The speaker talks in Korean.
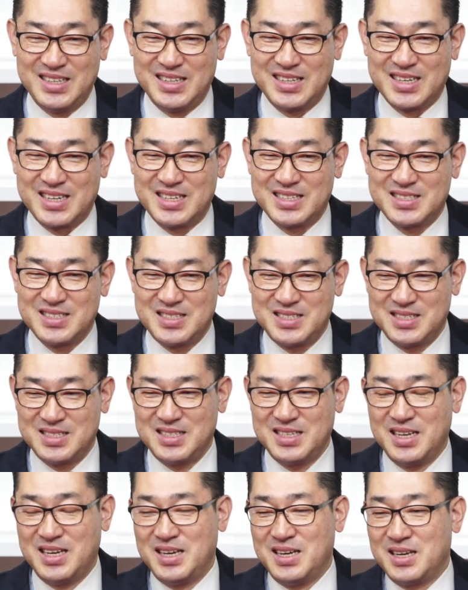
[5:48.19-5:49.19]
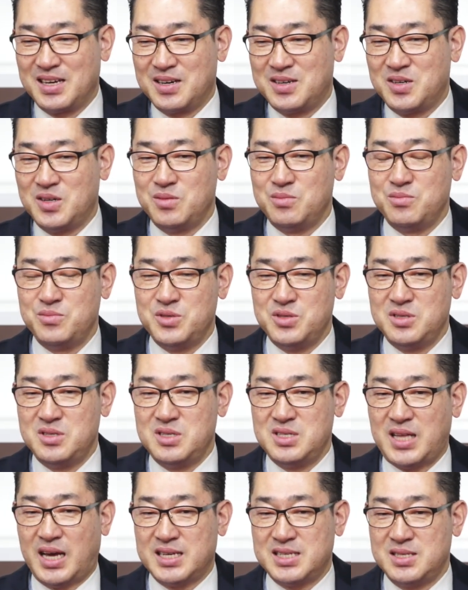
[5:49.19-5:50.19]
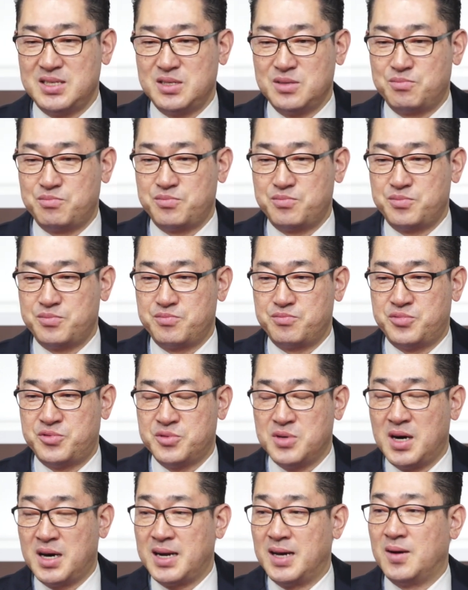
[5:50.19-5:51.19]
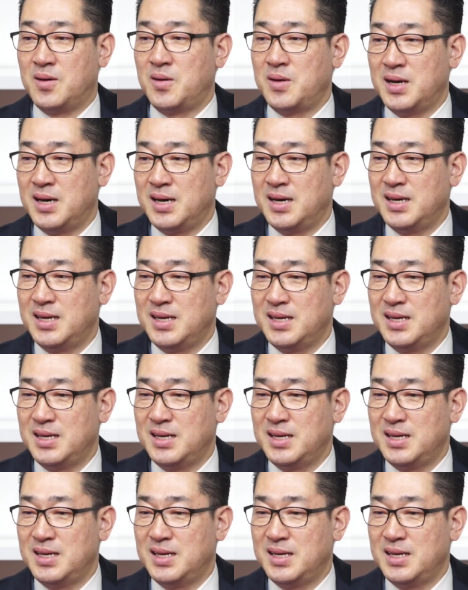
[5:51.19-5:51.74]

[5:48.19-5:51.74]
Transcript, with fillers: 그래서 이제 그런 분들이 다시 이제 부활하거나